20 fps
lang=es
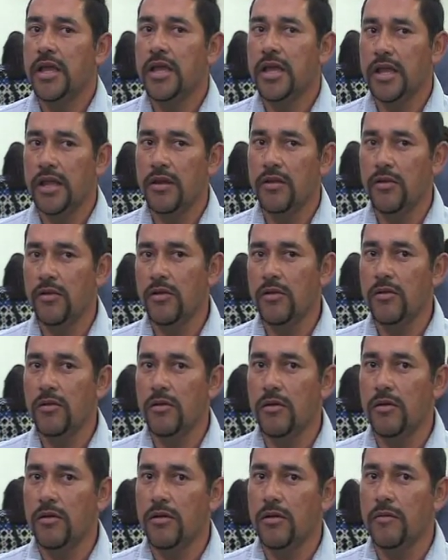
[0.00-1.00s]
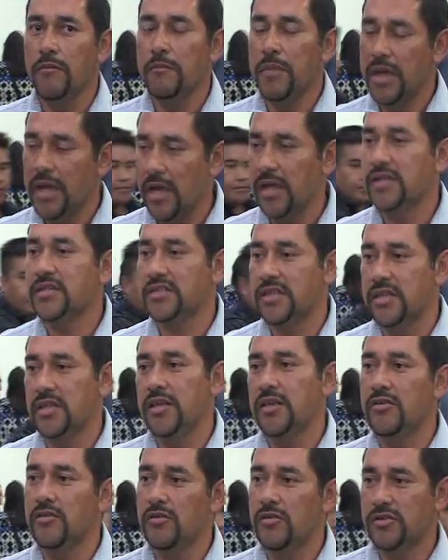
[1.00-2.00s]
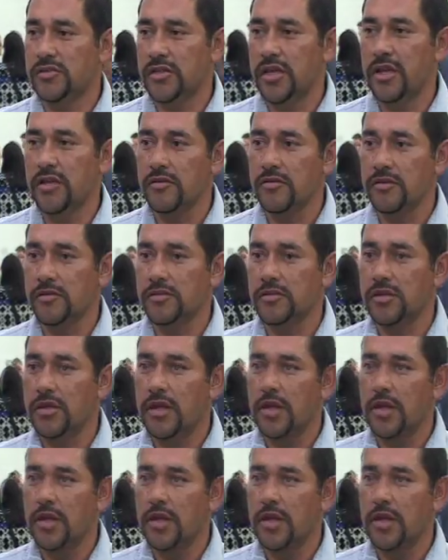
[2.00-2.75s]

Él me ha extendido los años.